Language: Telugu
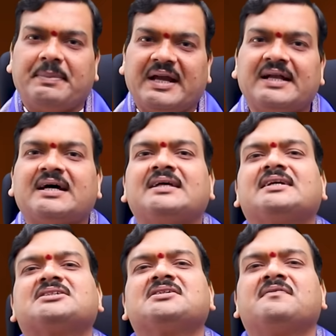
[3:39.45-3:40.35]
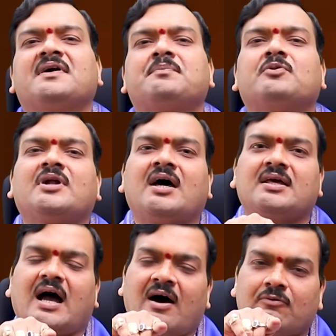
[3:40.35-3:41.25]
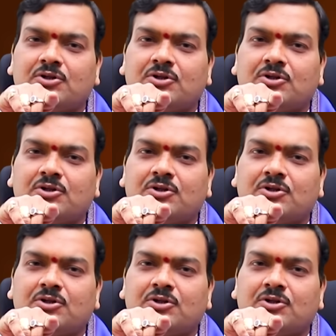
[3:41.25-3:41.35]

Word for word: పీఠ దక్షిణం వైపు ఉండాలి ఆ